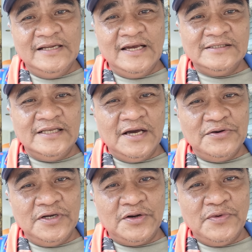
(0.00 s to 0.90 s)
na sila
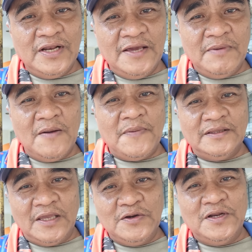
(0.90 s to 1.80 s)
Kuya Rowell ay
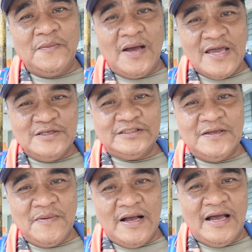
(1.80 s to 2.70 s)
makapagtayo ng maayos
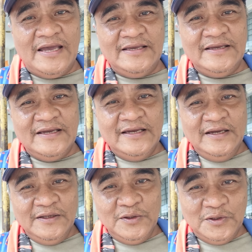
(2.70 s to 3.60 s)
na bahay
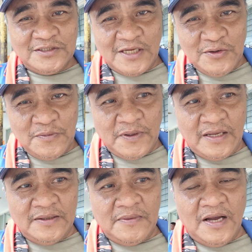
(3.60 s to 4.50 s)
doon sa lupa
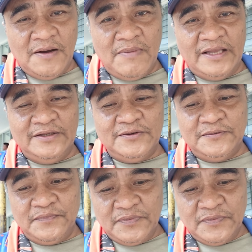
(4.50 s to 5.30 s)
ng mga Abanyo.